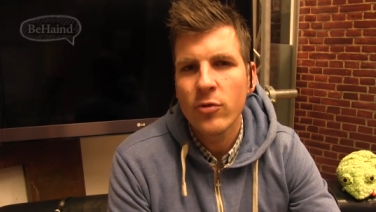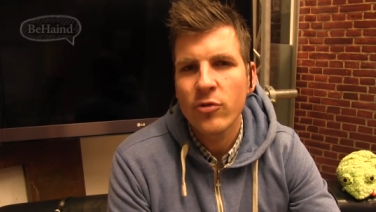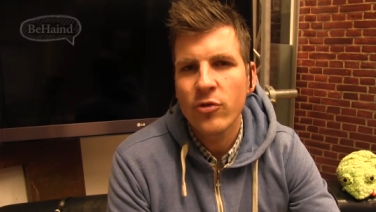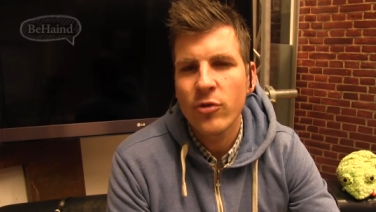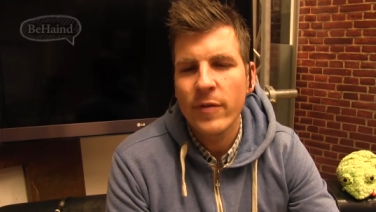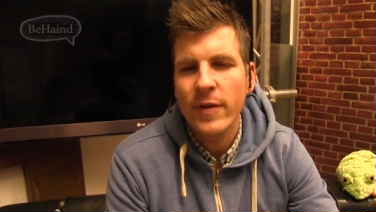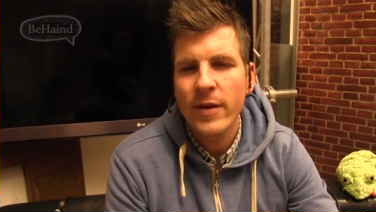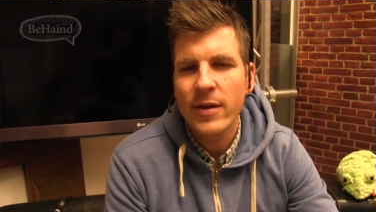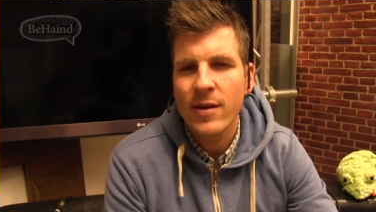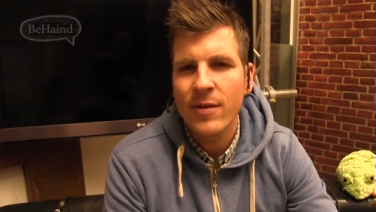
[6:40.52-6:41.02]
wird
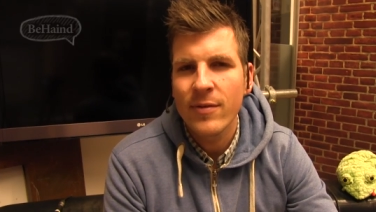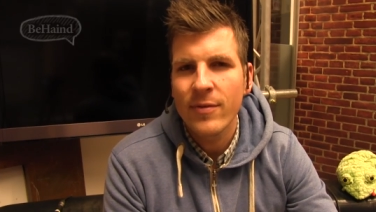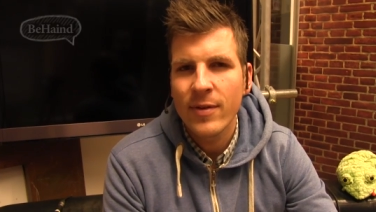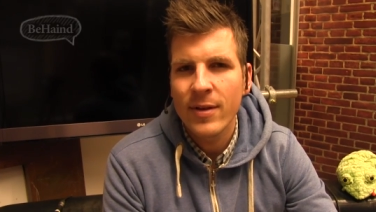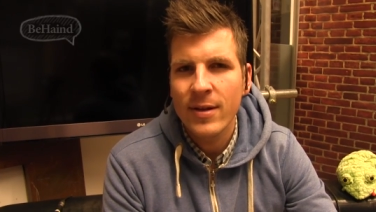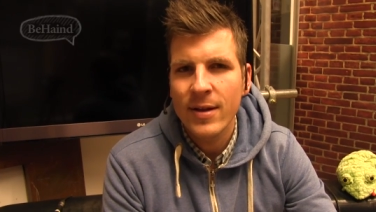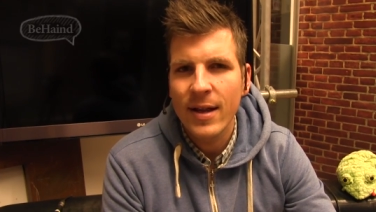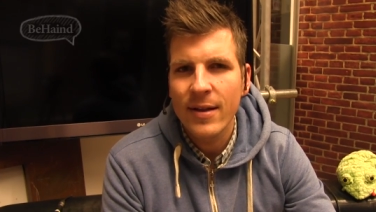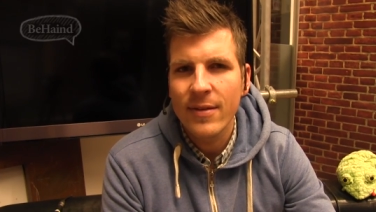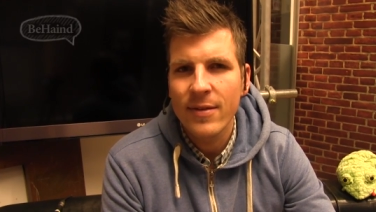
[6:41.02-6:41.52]
schon seit einer
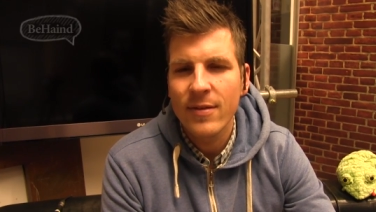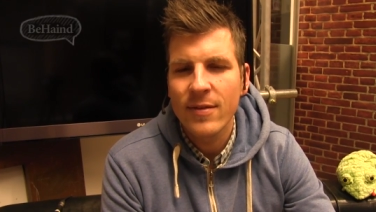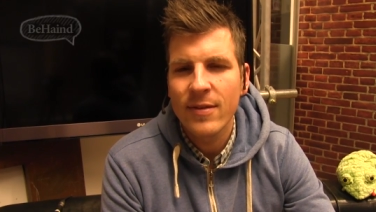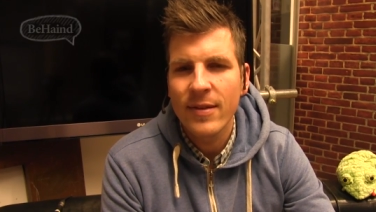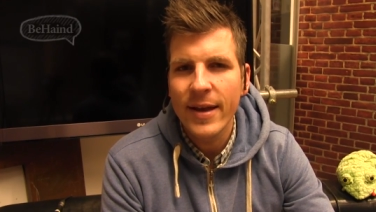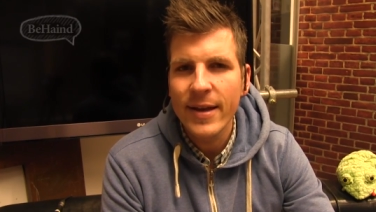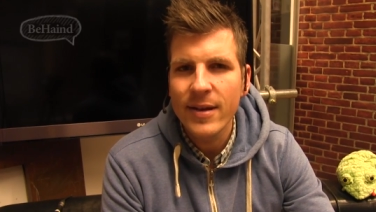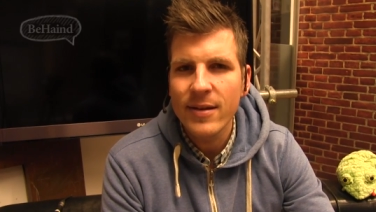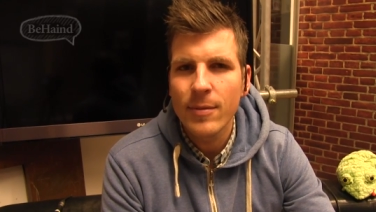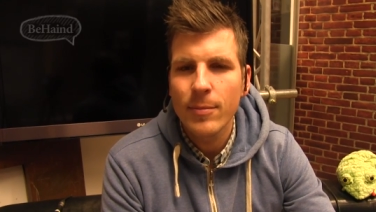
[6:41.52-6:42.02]
äh, ganzen
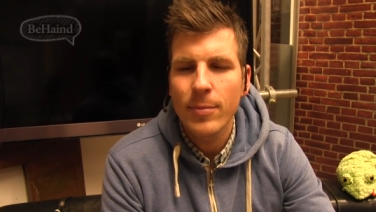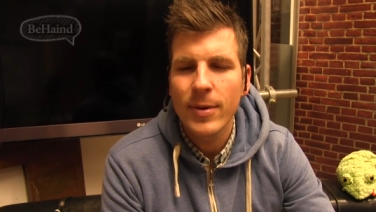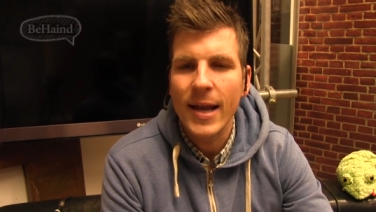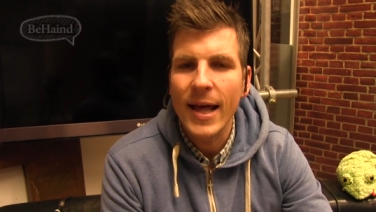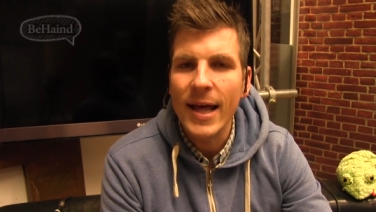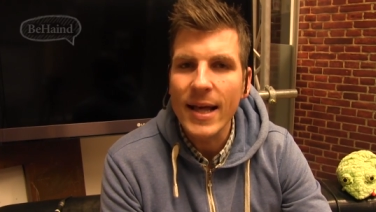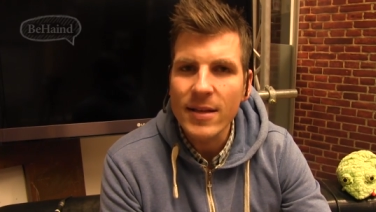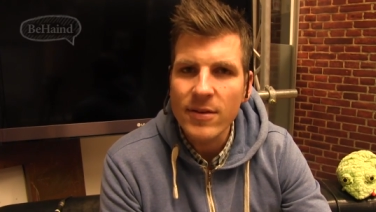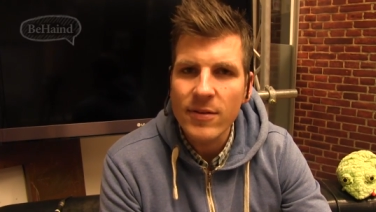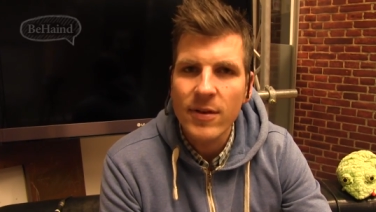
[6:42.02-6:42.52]
Zeit
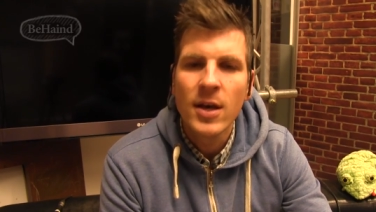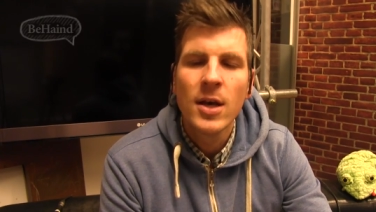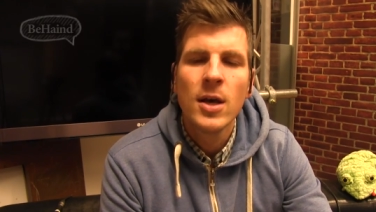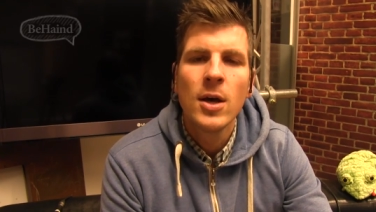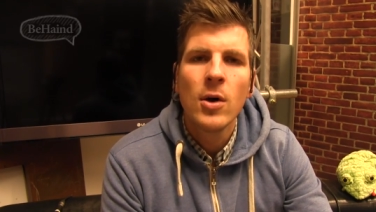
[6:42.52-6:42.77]
geplant.